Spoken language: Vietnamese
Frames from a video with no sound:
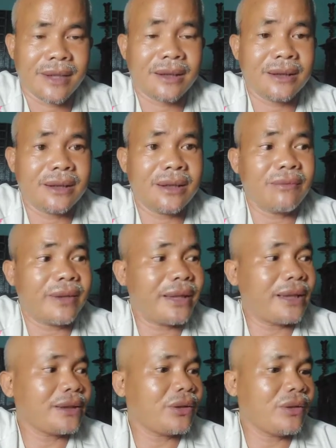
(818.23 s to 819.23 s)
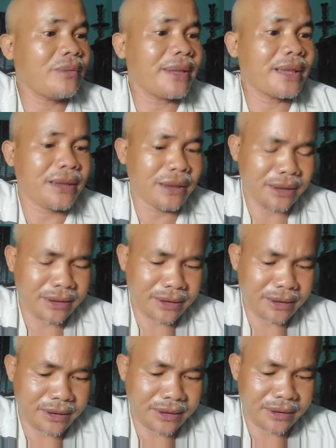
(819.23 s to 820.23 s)
nói chứ không phải là nói
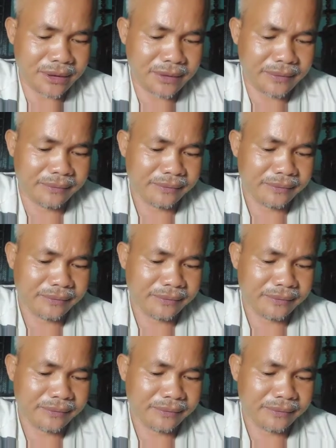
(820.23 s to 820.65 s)
mà